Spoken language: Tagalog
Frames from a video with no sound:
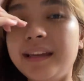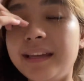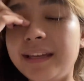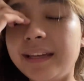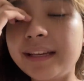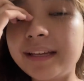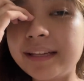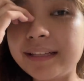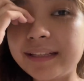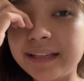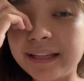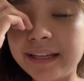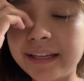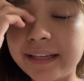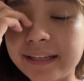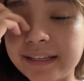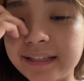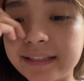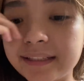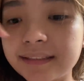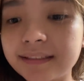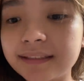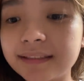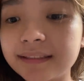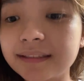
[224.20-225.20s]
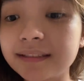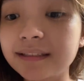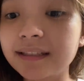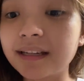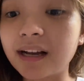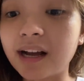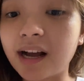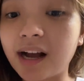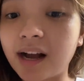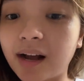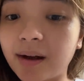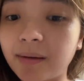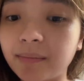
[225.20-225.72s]
It is
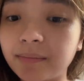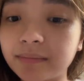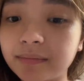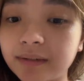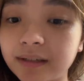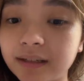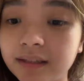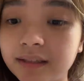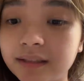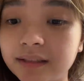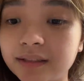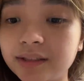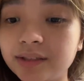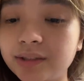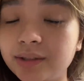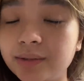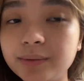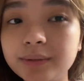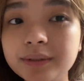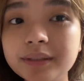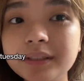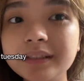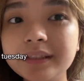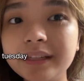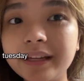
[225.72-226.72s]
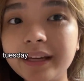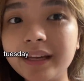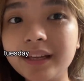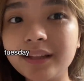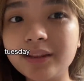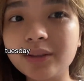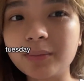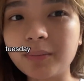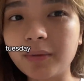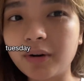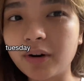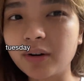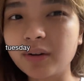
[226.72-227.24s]
um, Tuesday.
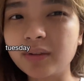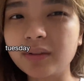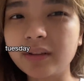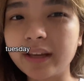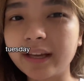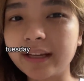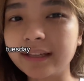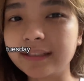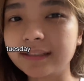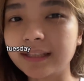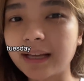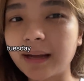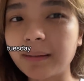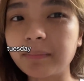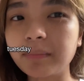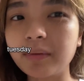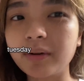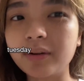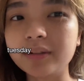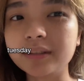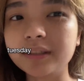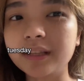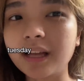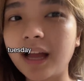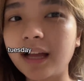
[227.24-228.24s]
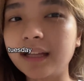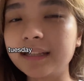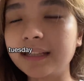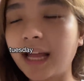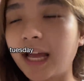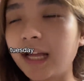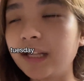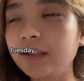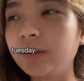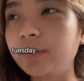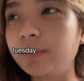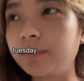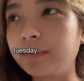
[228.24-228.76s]
Tomorrow na exam ko sa
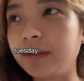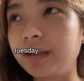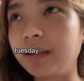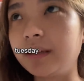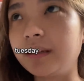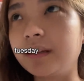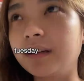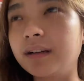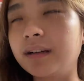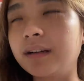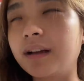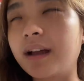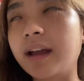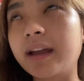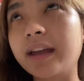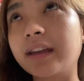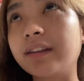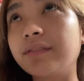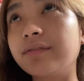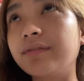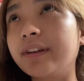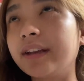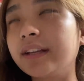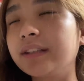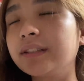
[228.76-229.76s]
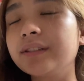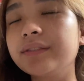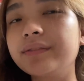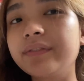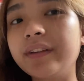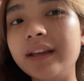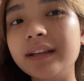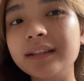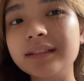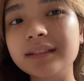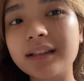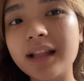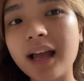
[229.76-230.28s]
anatomy. Again,
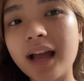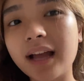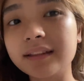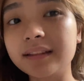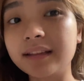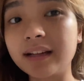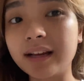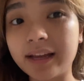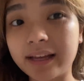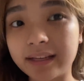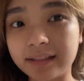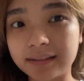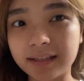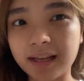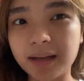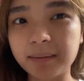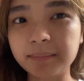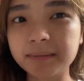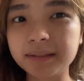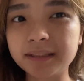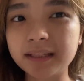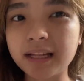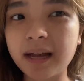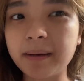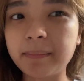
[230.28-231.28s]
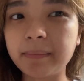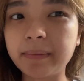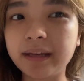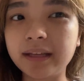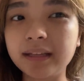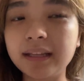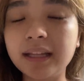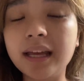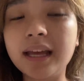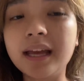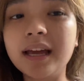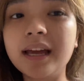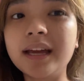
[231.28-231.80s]
face-to-face -face, lahat ng exams namin.
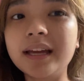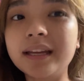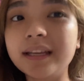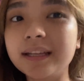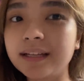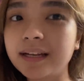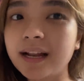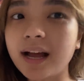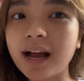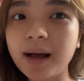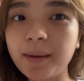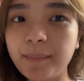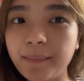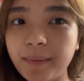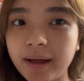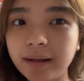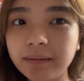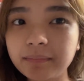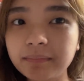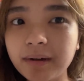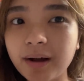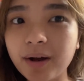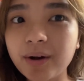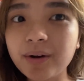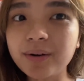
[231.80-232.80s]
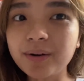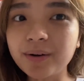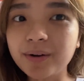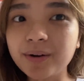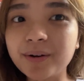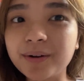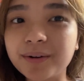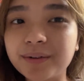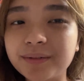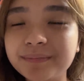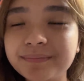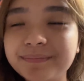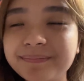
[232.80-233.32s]
Kinakabahan ba ako?
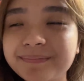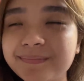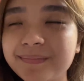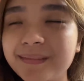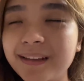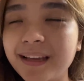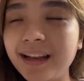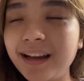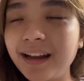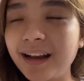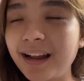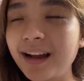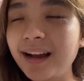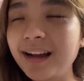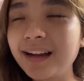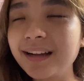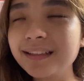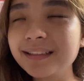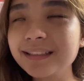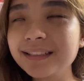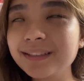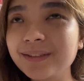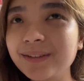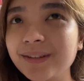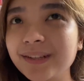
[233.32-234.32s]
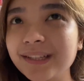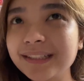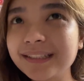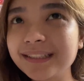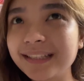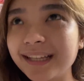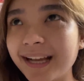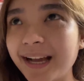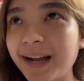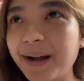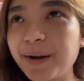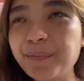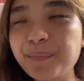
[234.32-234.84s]
Oo. Kailangan ko
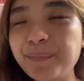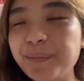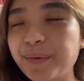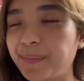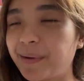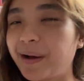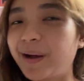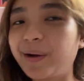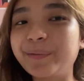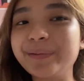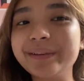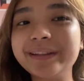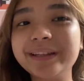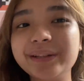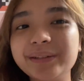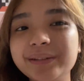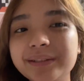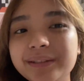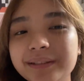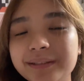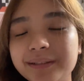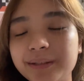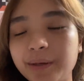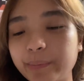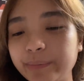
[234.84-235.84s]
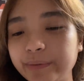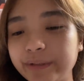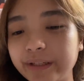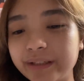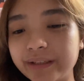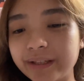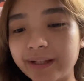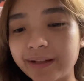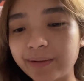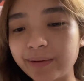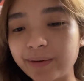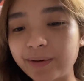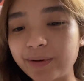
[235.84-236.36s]
kasi nga bumawi din sa subject
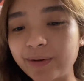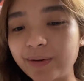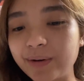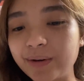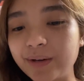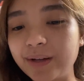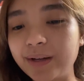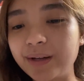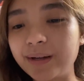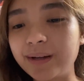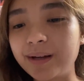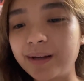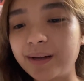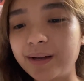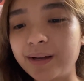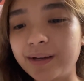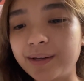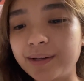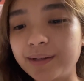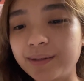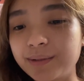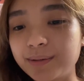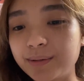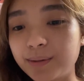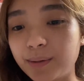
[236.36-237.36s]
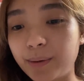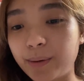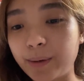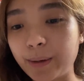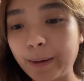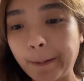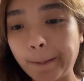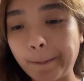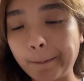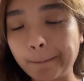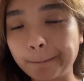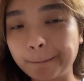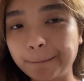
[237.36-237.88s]
na to. So,
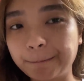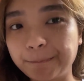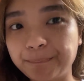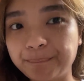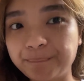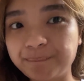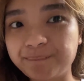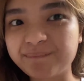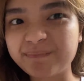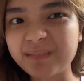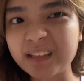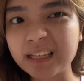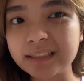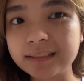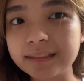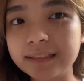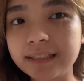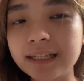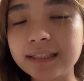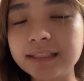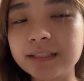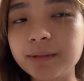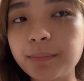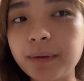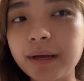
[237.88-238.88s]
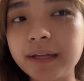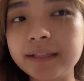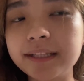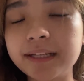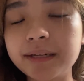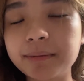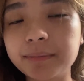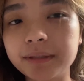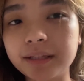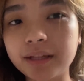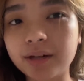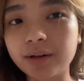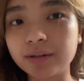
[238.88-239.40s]
yun. Sinasamahan na
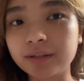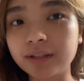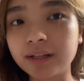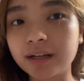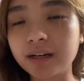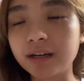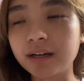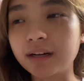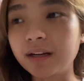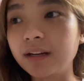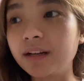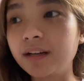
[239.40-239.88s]
naman ako ng